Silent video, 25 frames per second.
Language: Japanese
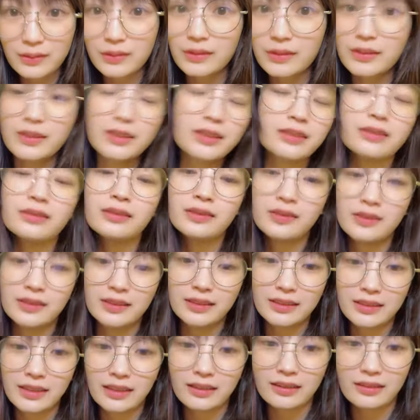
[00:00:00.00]
どうしよう
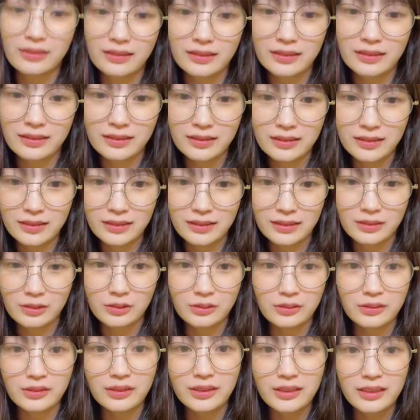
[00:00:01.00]
じゃあ
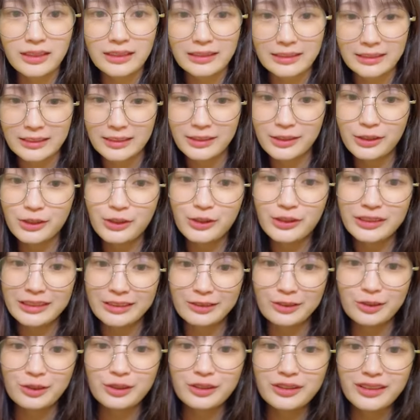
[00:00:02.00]
20
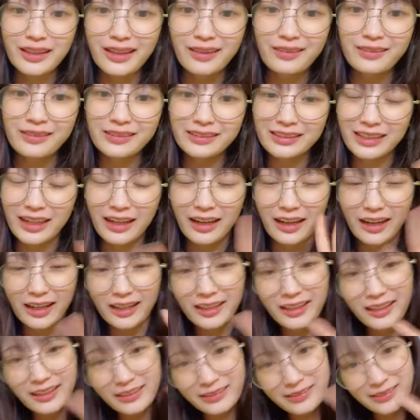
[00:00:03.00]
位風太郎さん
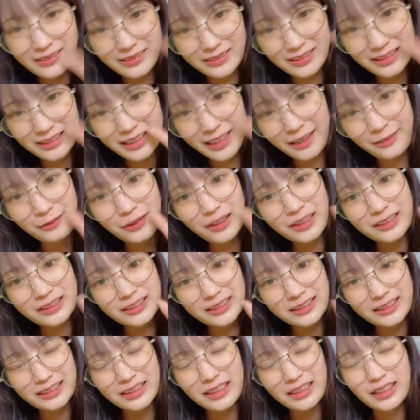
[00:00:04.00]
ありがとうございま
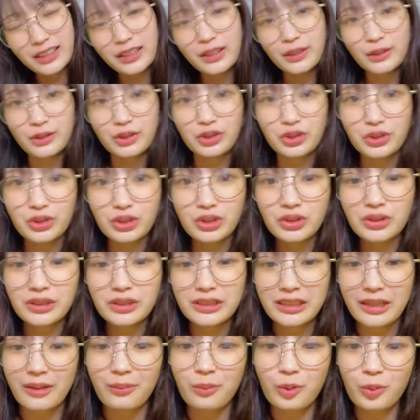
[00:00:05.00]
す19
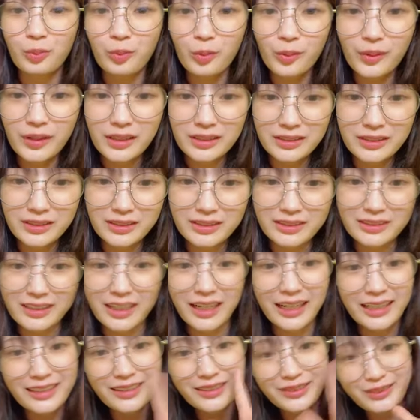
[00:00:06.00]
位が桃丸くん
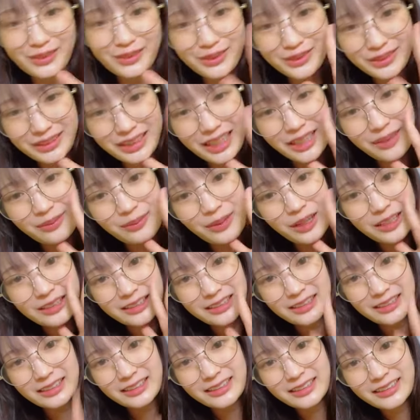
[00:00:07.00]
ありがとうございま
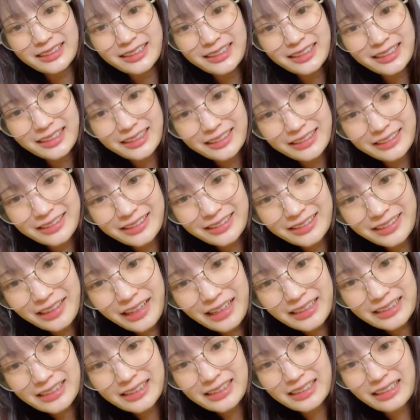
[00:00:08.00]
す
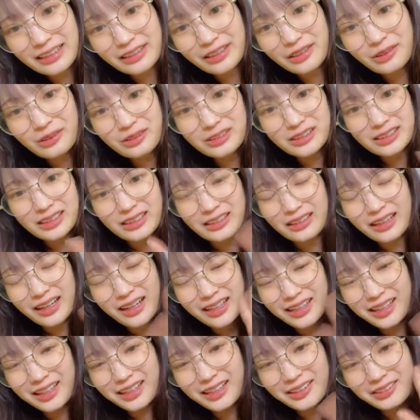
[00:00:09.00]
18位がタコちゃん
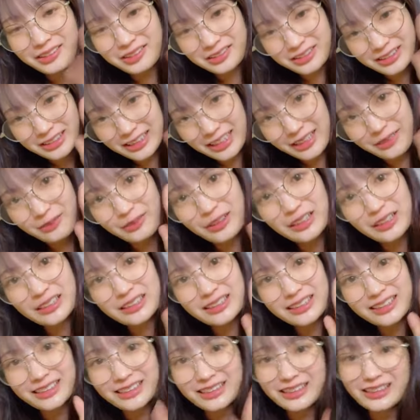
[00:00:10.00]
ありがとうございま
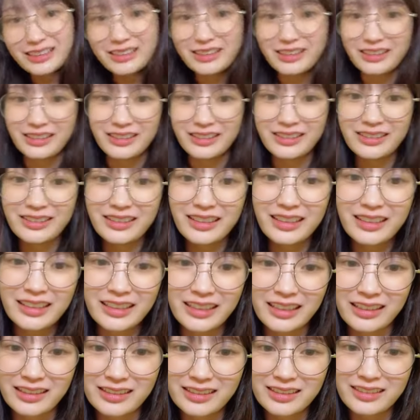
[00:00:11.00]
す17
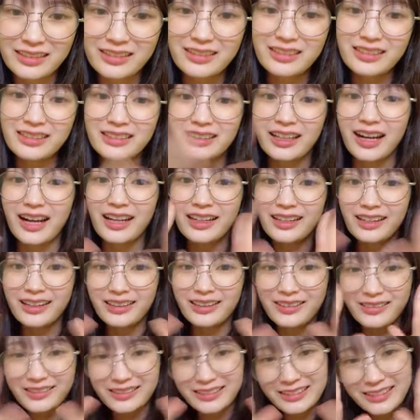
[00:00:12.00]
位がすぐるあり
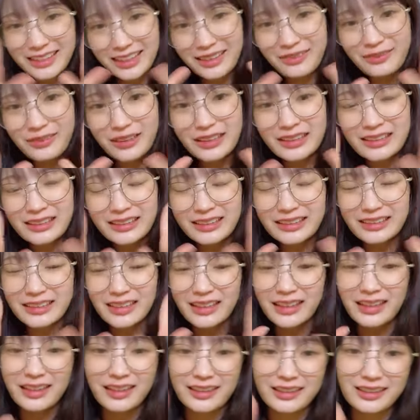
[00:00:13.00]
がとうございます
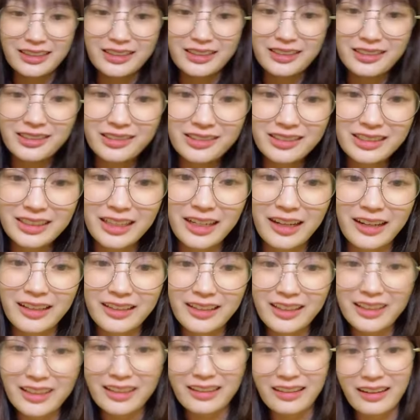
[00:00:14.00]
16位が
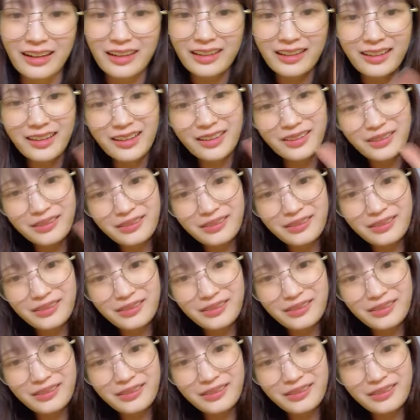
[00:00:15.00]
りんありが